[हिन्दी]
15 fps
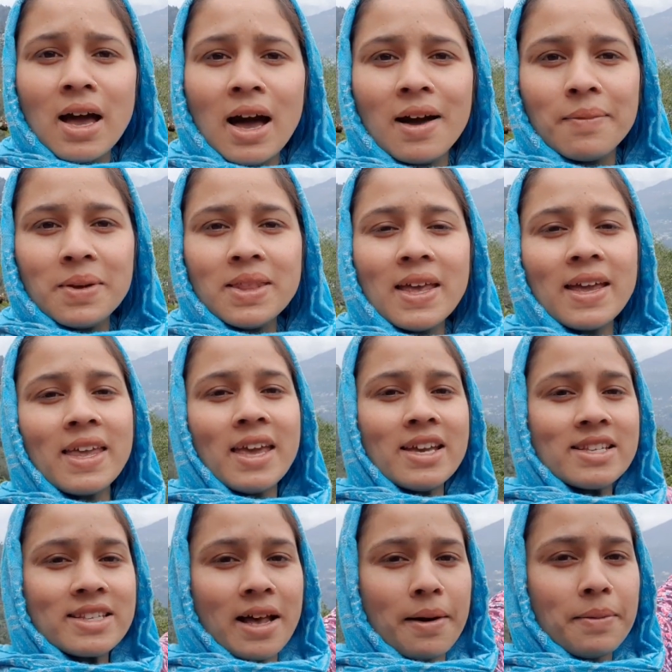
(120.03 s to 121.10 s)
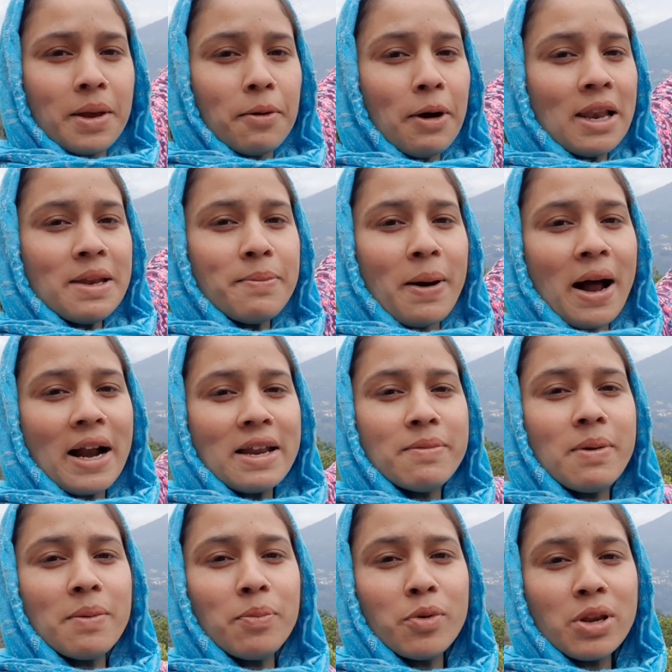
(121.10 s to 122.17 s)
अभी देखिए सामने वाली पहाड़ी
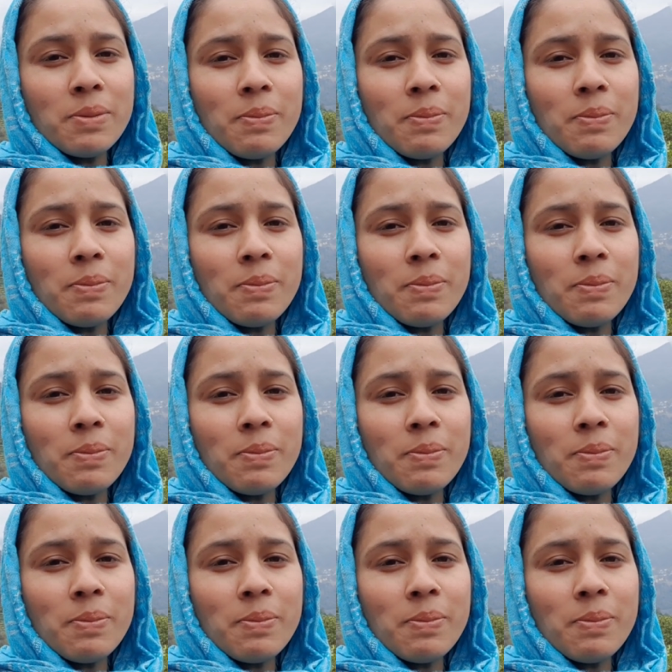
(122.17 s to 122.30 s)
पे पूरी